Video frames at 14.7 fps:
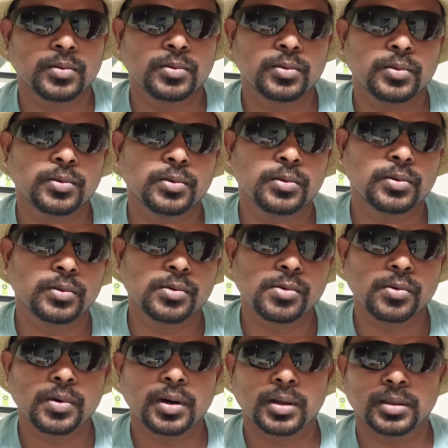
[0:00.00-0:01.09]
जो
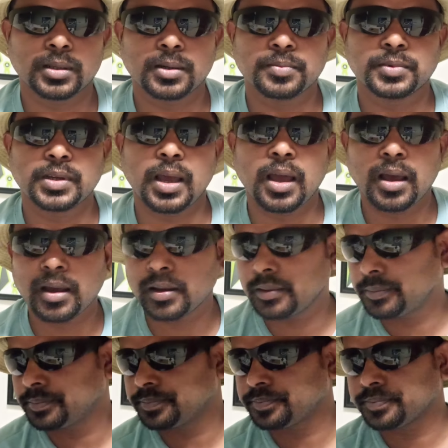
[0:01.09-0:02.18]
गूगल की तरफ से आया
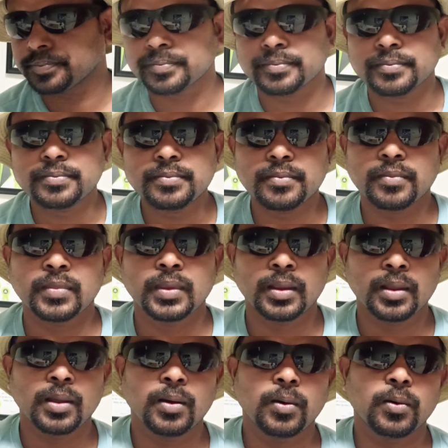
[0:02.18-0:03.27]
है
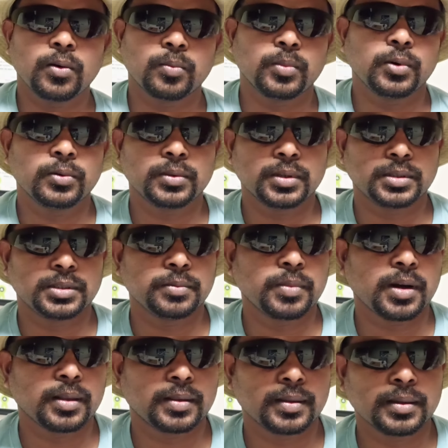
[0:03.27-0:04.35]
और बहुत अच्छी
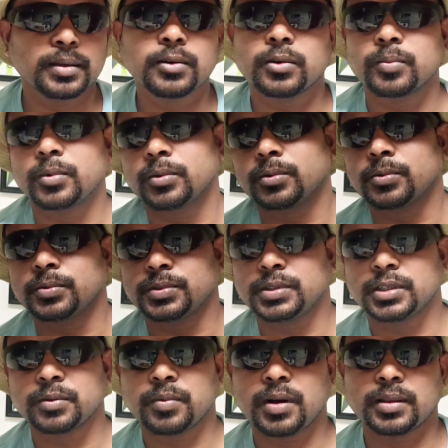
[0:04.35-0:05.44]
बात है और बहुत
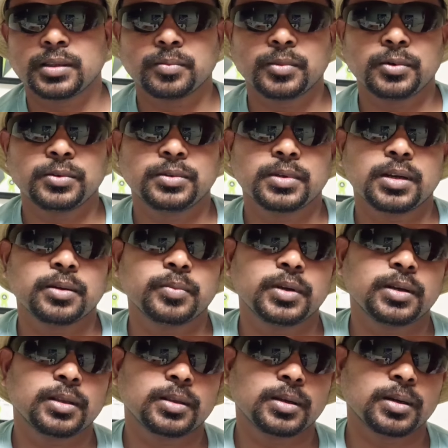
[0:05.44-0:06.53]
खुशी की बात है बहुत सारे
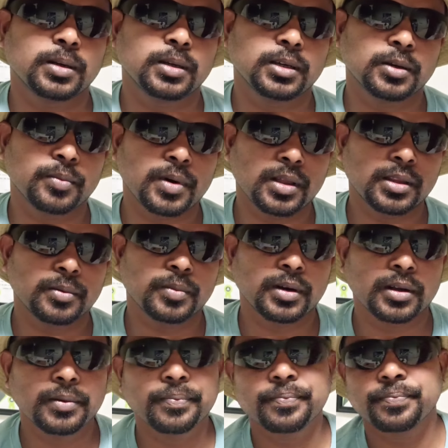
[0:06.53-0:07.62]
मेहनत करने के बाद
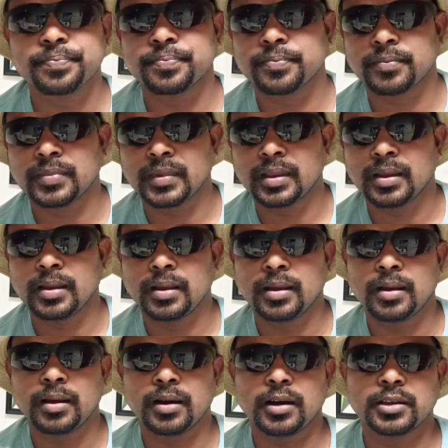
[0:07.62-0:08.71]
हमारा
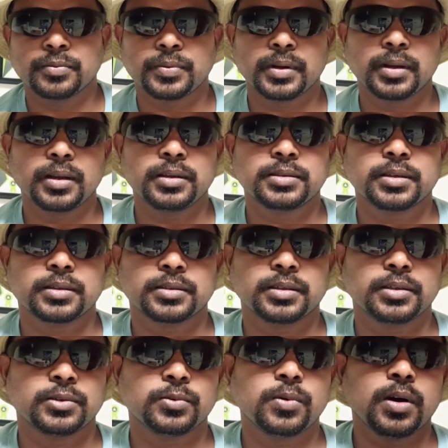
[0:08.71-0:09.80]
आज फाइनली
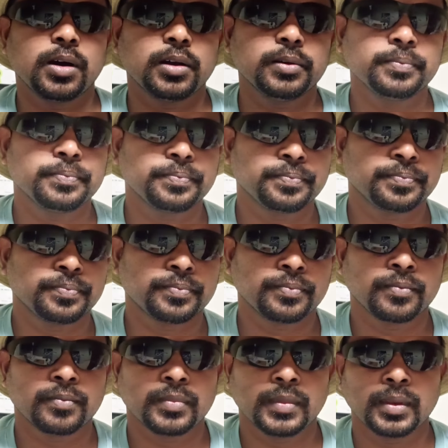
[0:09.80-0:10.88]
सक्सेस हुआ है
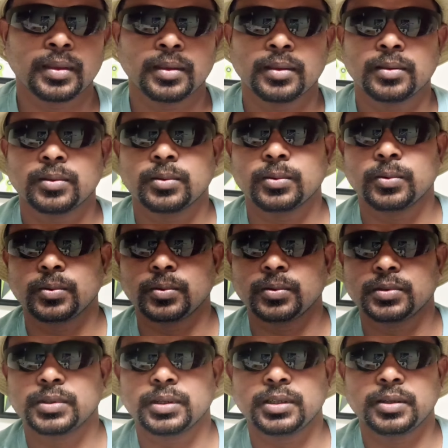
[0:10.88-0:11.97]
तो
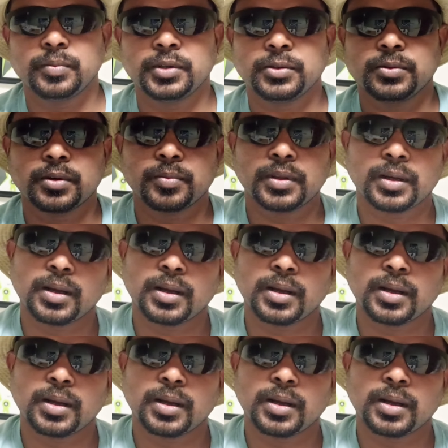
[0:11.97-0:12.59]
चलिए वीडियो हम